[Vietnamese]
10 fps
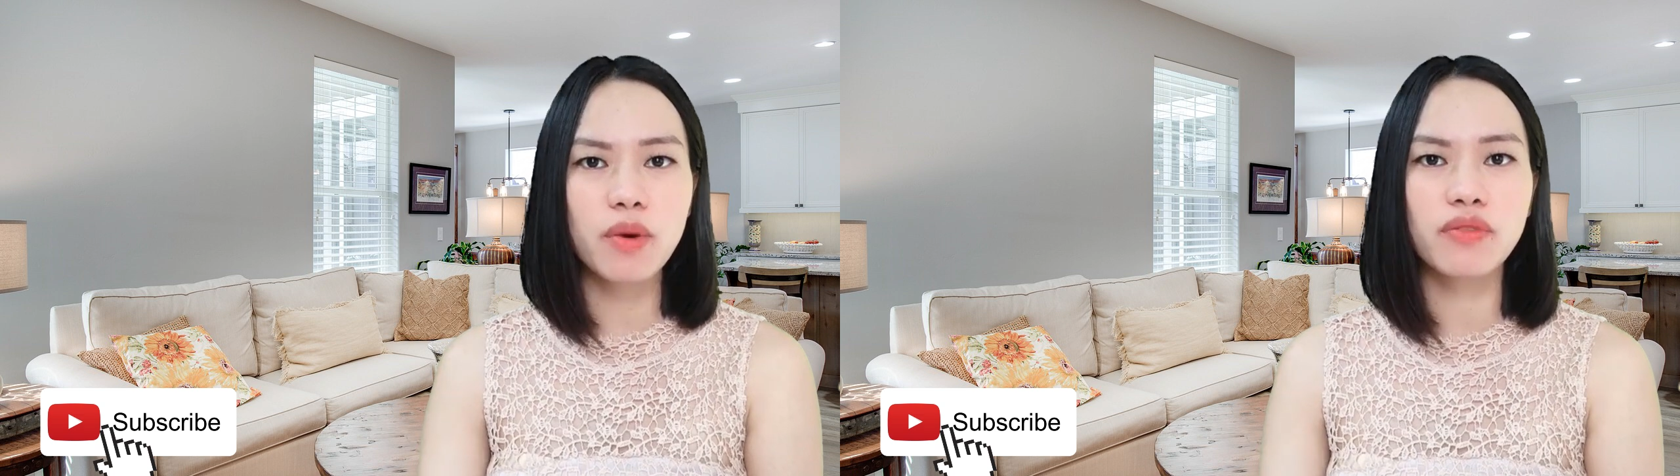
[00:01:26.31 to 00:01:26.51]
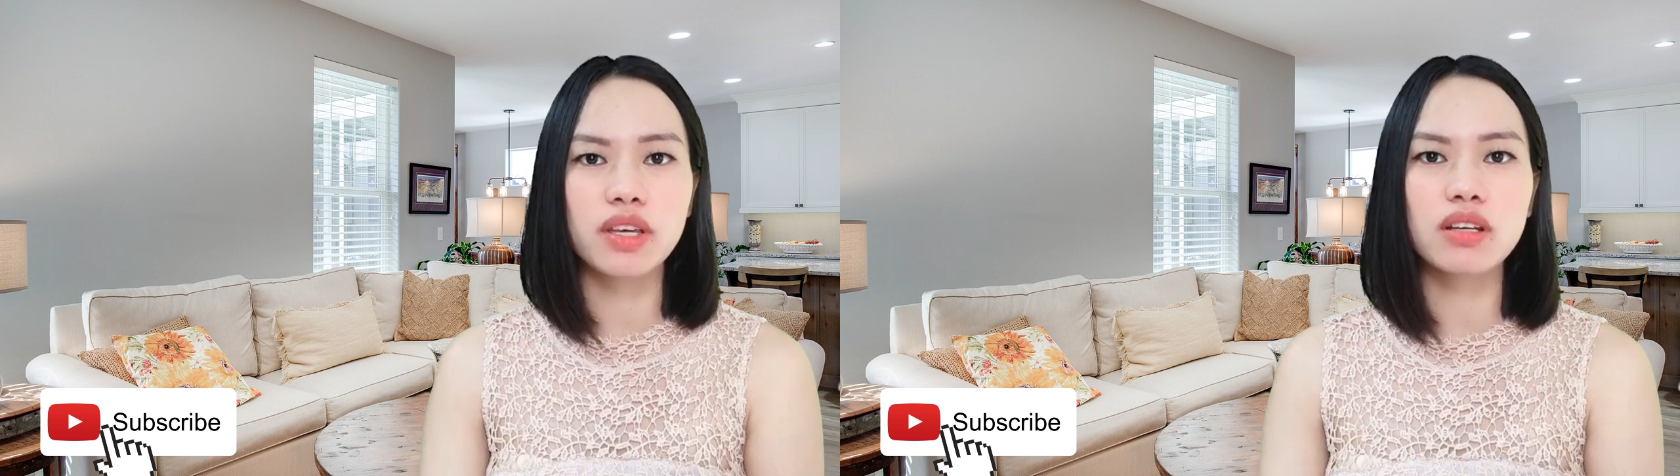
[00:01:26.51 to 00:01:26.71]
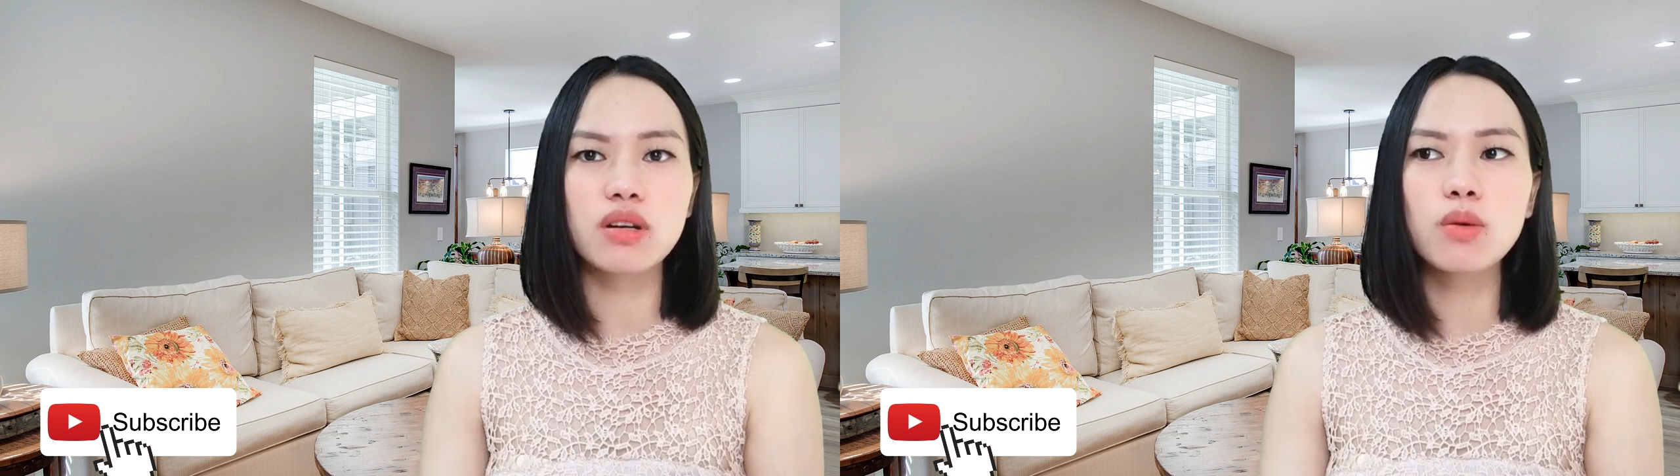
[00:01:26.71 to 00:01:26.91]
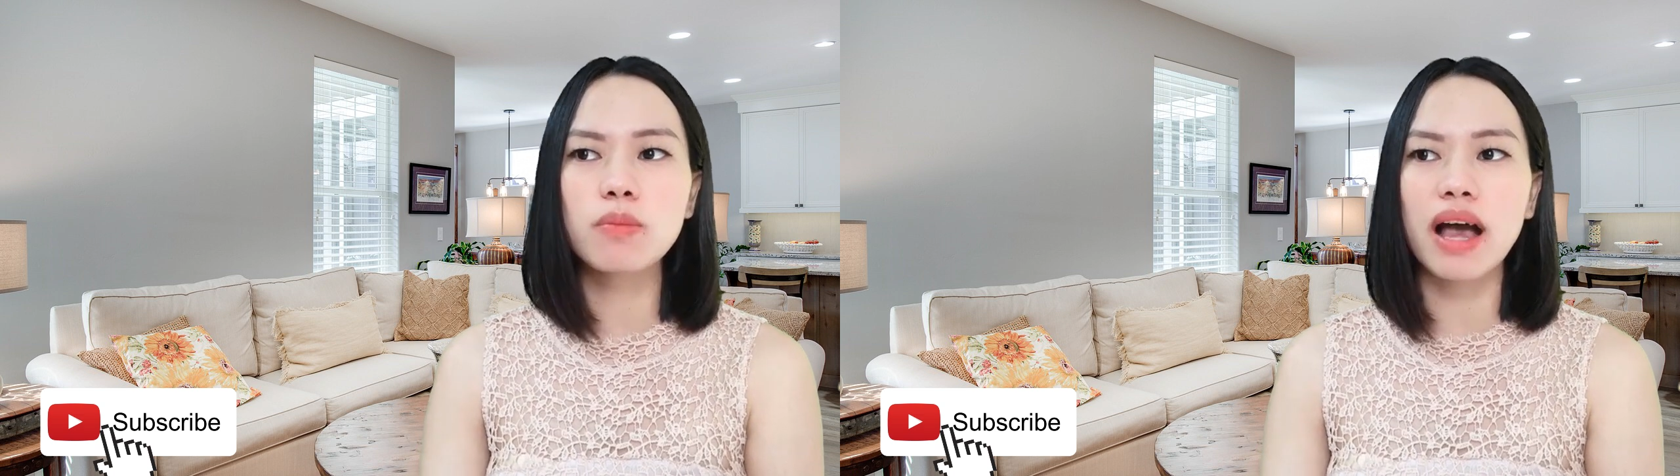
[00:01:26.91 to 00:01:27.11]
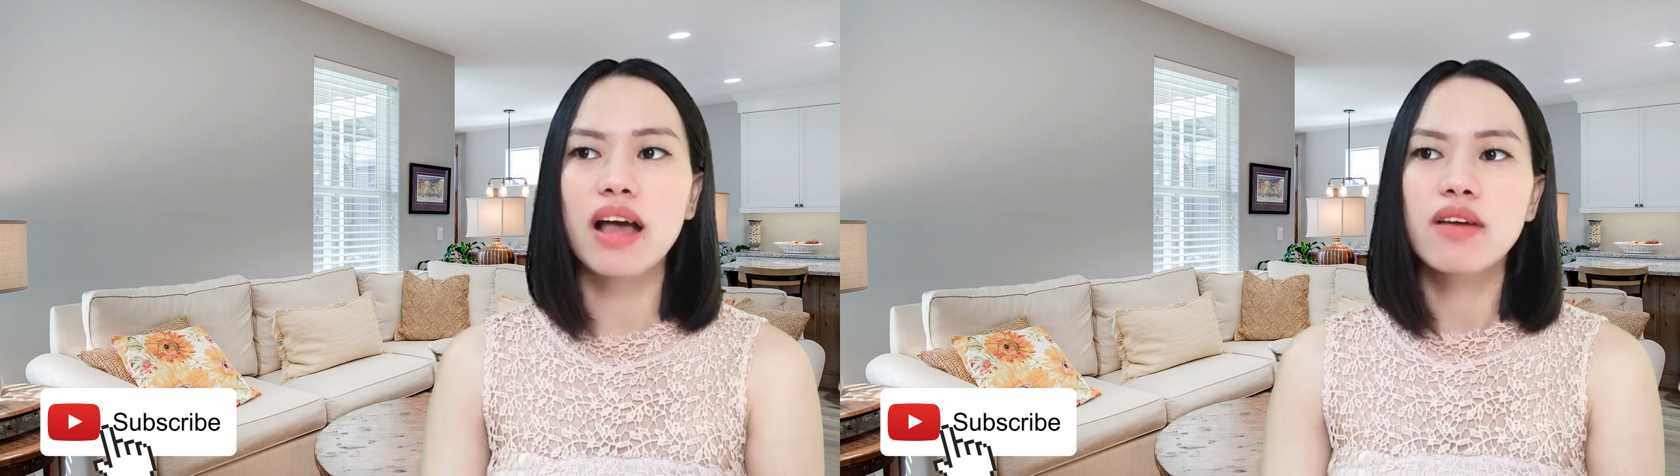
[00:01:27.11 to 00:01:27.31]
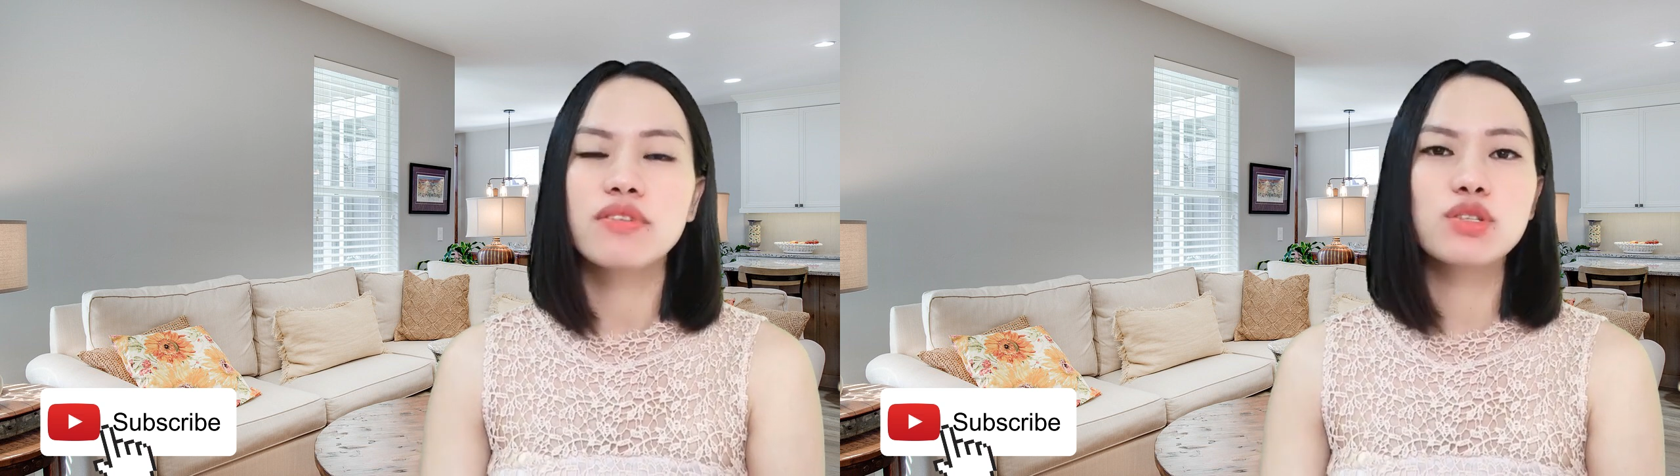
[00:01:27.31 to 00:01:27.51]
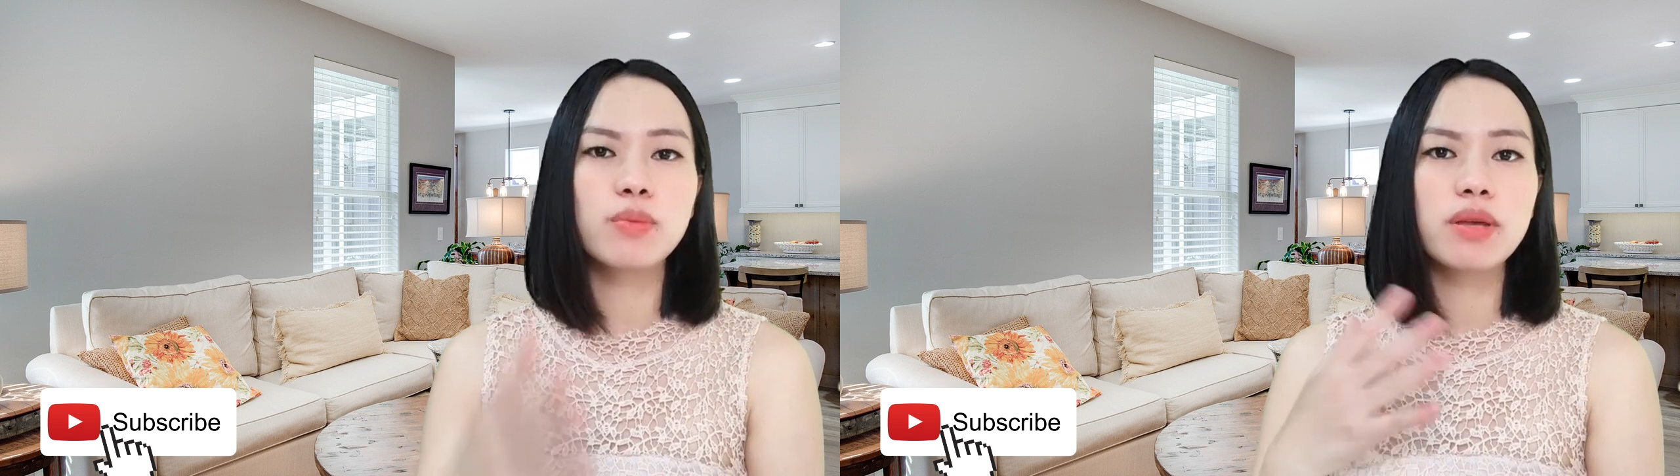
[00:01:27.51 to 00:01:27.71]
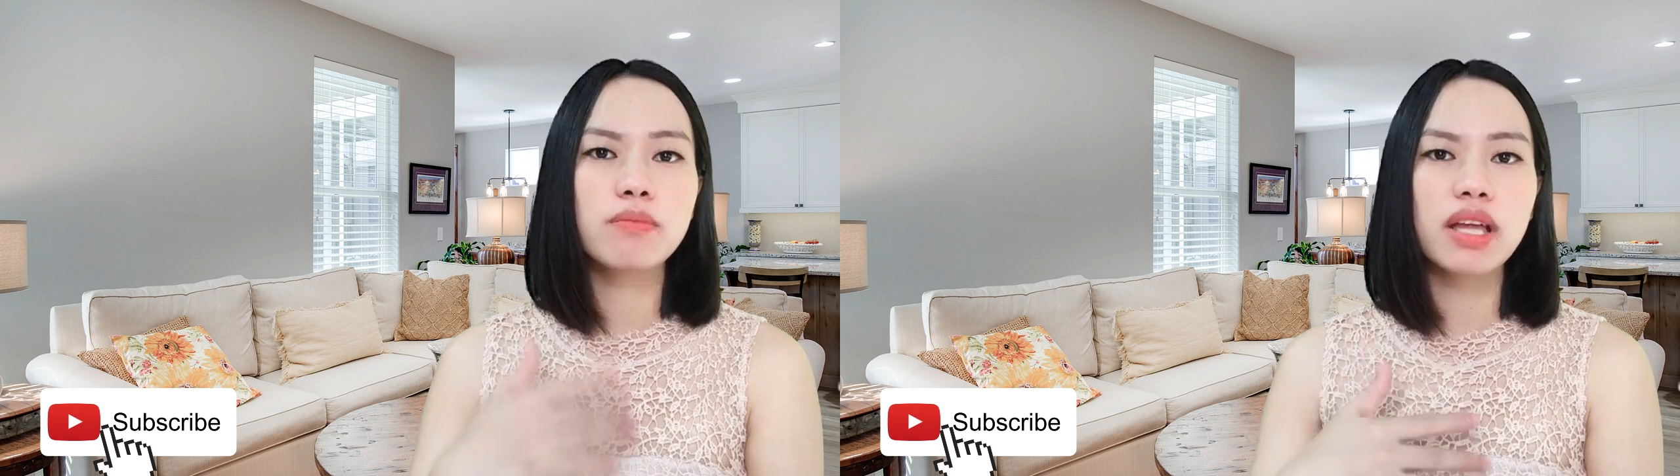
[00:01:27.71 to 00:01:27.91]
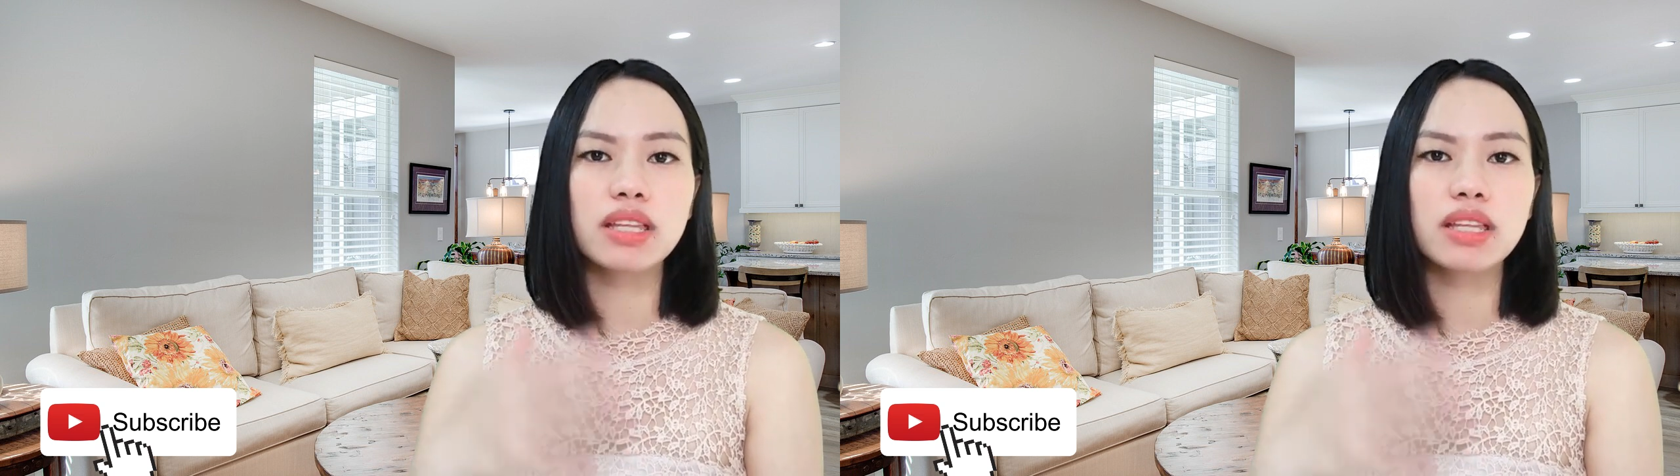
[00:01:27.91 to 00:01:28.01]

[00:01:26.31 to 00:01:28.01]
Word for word: Bởi vì những lúc mà ví dụ mình bận